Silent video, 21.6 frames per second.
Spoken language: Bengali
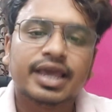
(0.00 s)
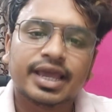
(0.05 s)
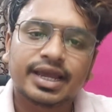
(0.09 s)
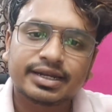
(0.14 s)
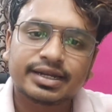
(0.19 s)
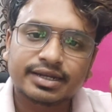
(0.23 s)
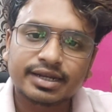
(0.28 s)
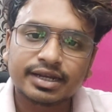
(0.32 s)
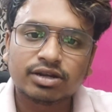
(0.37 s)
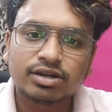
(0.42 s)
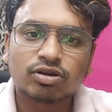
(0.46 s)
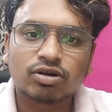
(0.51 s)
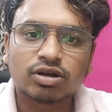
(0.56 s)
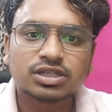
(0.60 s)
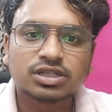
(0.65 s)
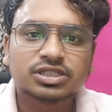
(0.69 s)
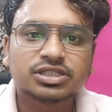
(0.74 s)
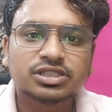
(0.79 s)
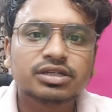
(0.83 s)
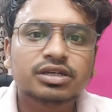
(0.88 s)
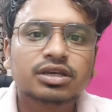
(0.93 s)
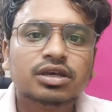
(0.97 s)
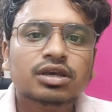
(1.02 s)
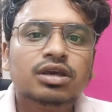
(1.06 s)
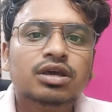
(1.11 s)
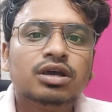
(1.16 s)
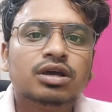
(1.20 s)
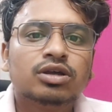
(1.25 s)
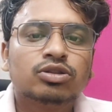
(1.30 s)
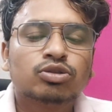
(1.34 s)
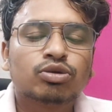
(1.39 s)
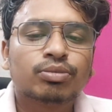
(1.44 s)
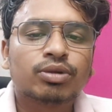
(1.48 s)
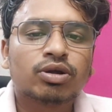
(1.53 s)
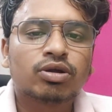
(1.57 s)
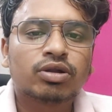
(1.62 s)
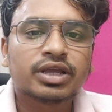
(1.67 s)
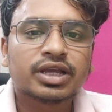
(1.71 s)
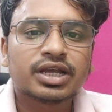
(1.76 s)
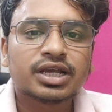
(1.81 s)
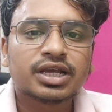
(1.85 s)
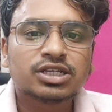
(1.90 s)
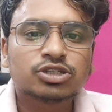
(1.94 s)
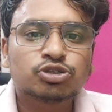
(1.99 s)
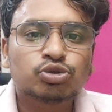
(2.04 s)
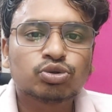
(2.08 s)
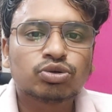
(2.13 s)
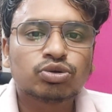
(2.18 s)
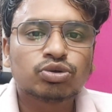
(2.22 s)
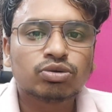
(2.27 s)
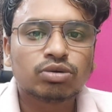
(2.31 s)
একটাই ডগ আছে তোমরা অনেকে আছো